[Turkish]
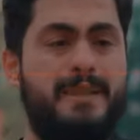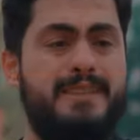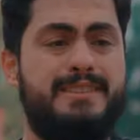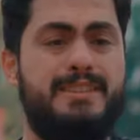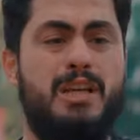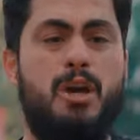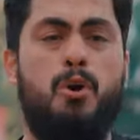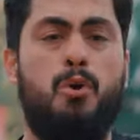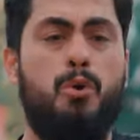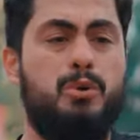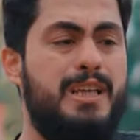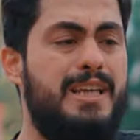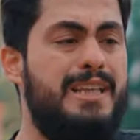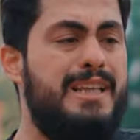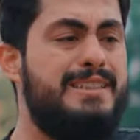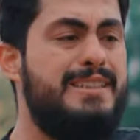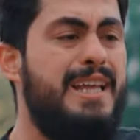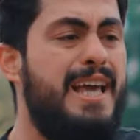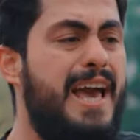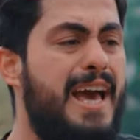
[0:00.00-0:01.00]
Biz
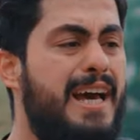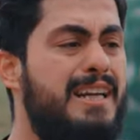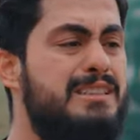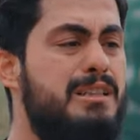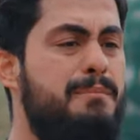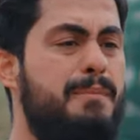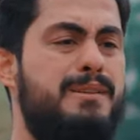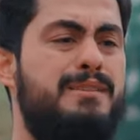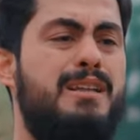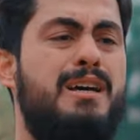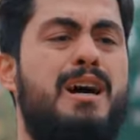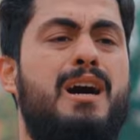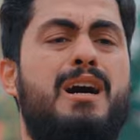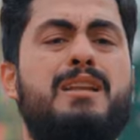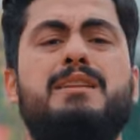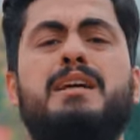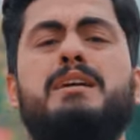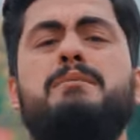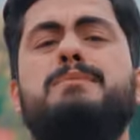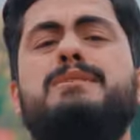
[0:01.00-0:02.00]
olaylarda her zaman
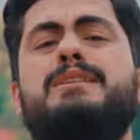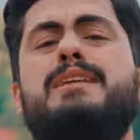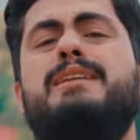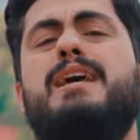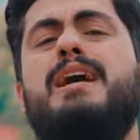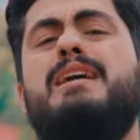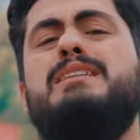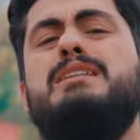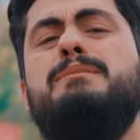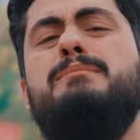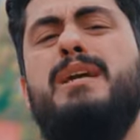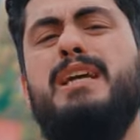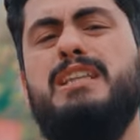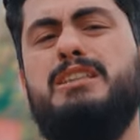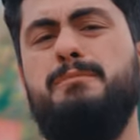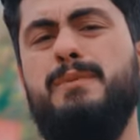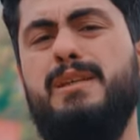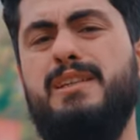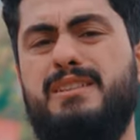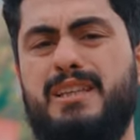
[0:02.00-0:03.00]
Allah'ın bize yardım
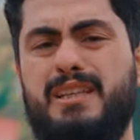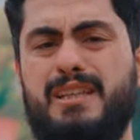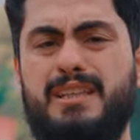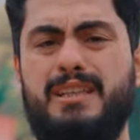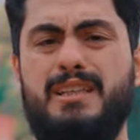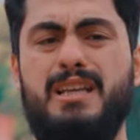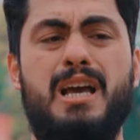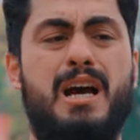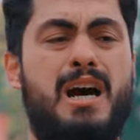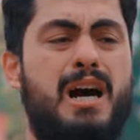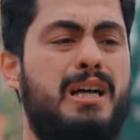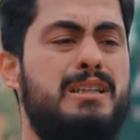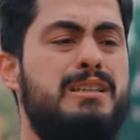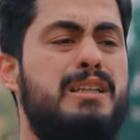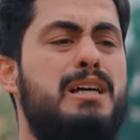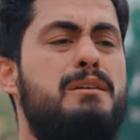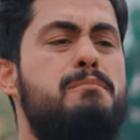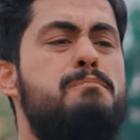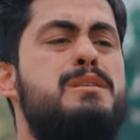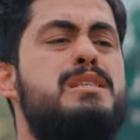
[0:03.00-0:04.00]
etmeyeceğini,
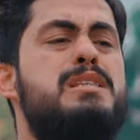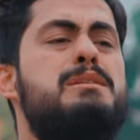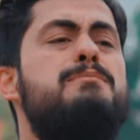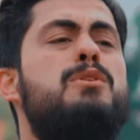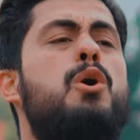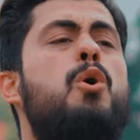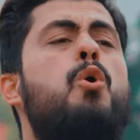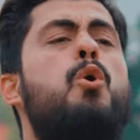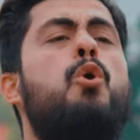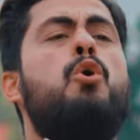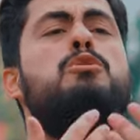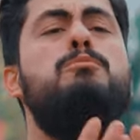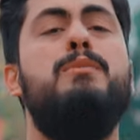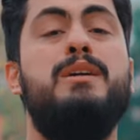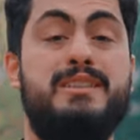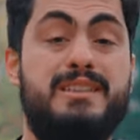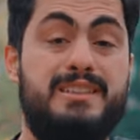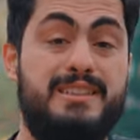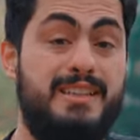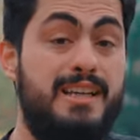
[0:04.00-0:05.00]
Allah'ın bizimle
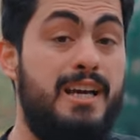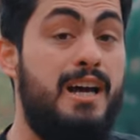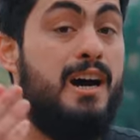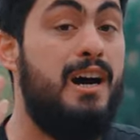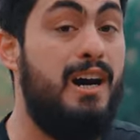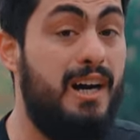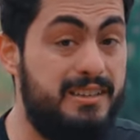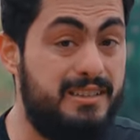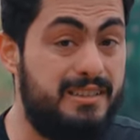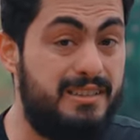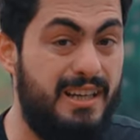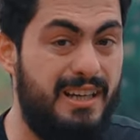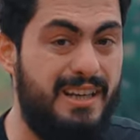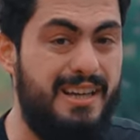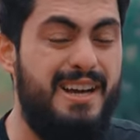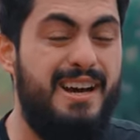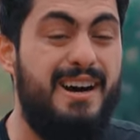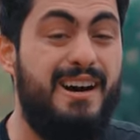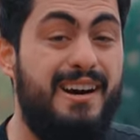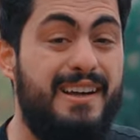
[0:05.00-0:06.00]
olmadığını hatta
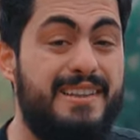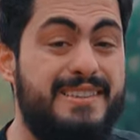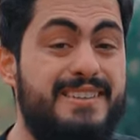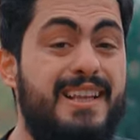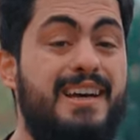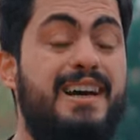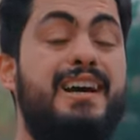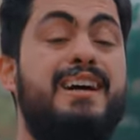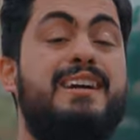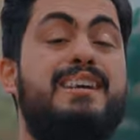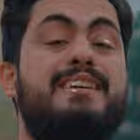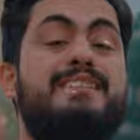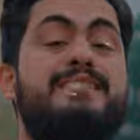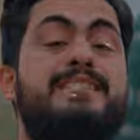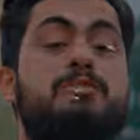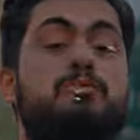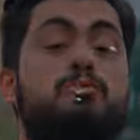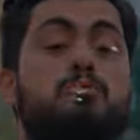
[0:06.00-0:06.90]
Allah hakkında